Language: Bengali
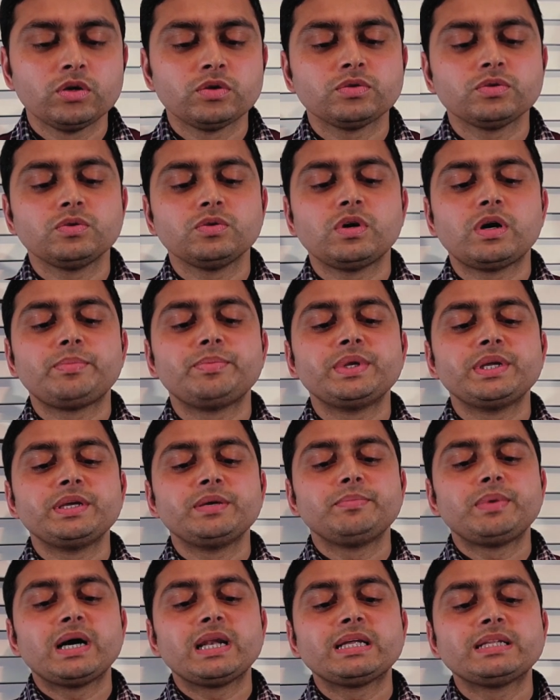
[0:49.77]
সো আপনি
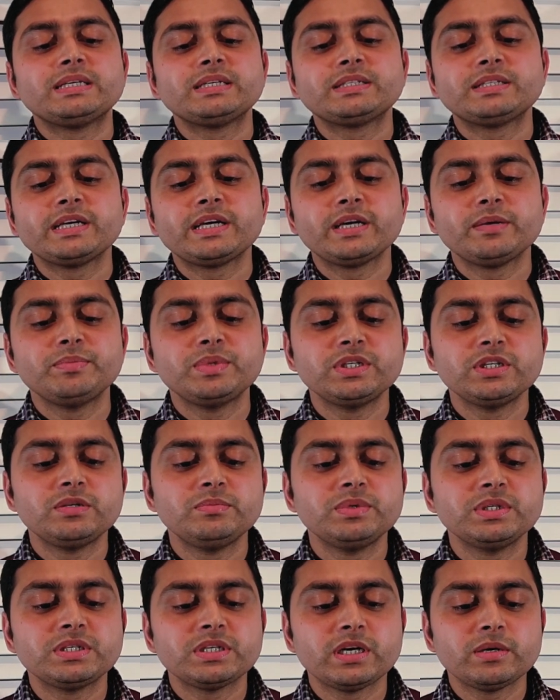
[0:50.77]
বাংলাদেশ থেকে
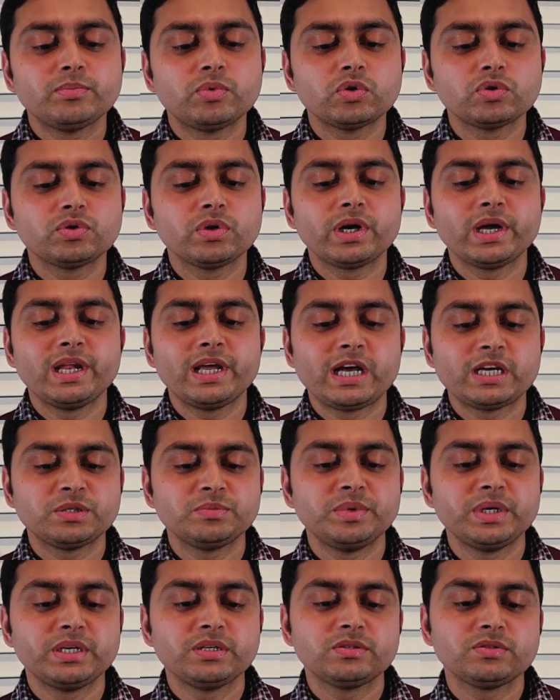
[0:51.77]
বিজেপি বিষয়ে পর্তুগালে
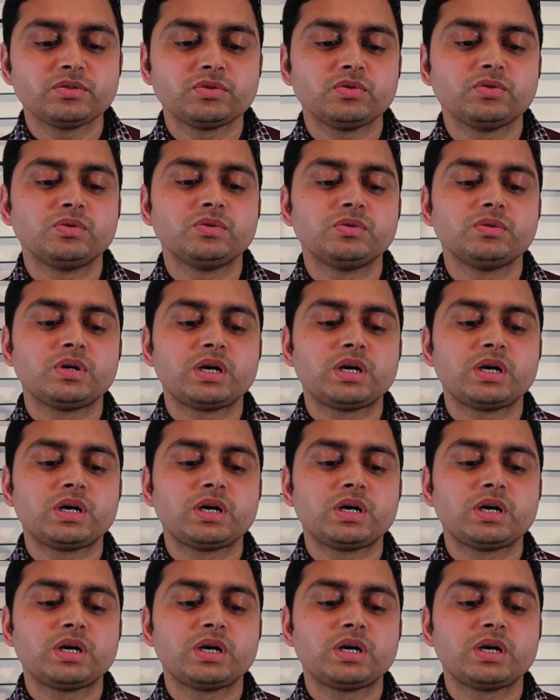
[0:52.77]
আসবেন সো